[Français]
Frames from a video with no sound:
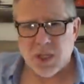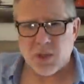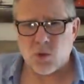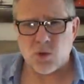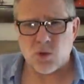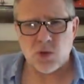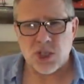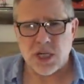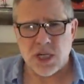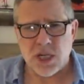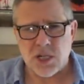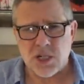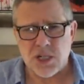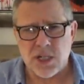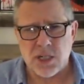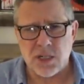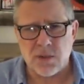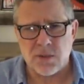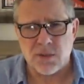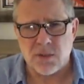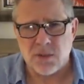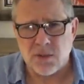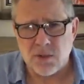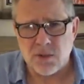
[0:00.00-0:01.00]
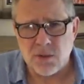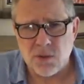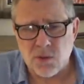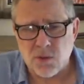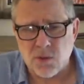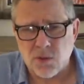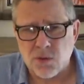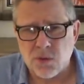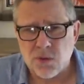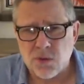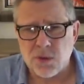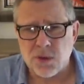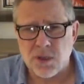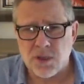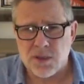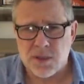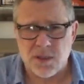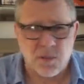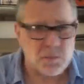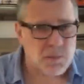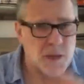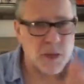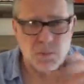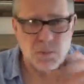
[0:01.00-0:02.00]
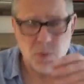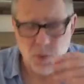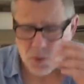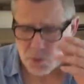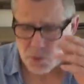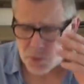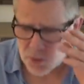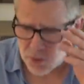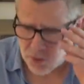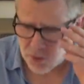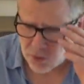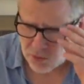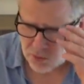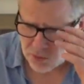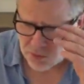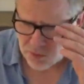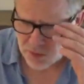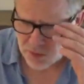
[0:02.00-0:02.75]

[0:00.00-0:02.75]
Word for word: trop chargé le, truc, c'est pas le propos de toute